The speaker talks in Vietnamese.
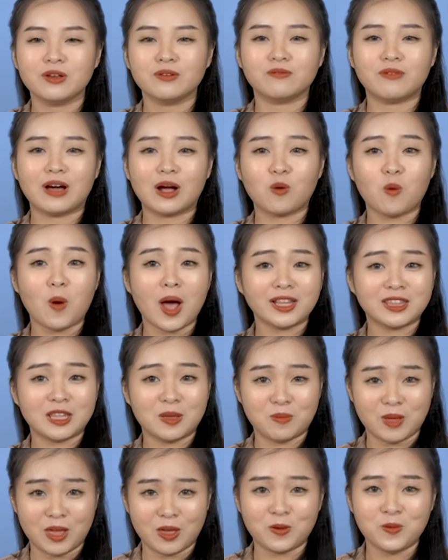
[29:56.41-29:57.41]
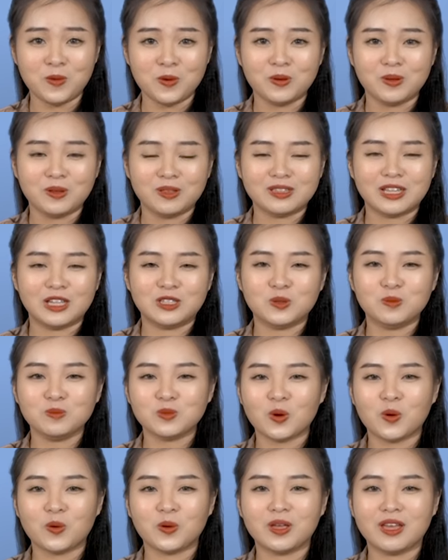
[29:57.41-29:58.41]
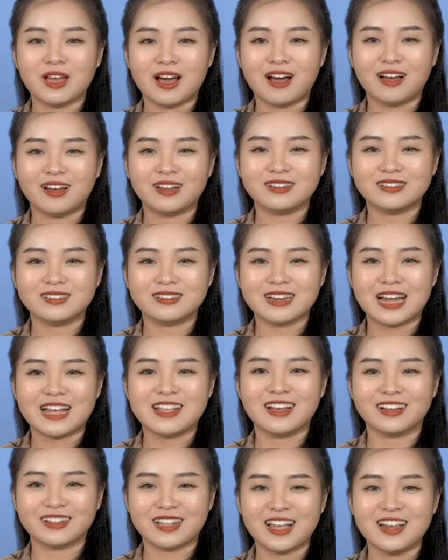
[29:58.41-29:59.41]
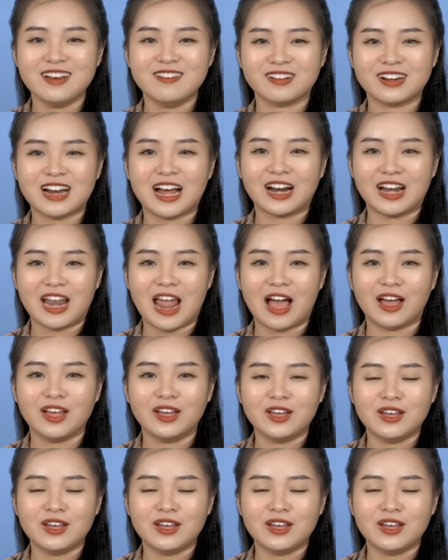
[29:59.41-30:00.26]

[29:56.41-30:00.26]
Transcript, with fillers: và qua tìm hiểu thì chúng tôi uh, đã nhận thấy được rằng là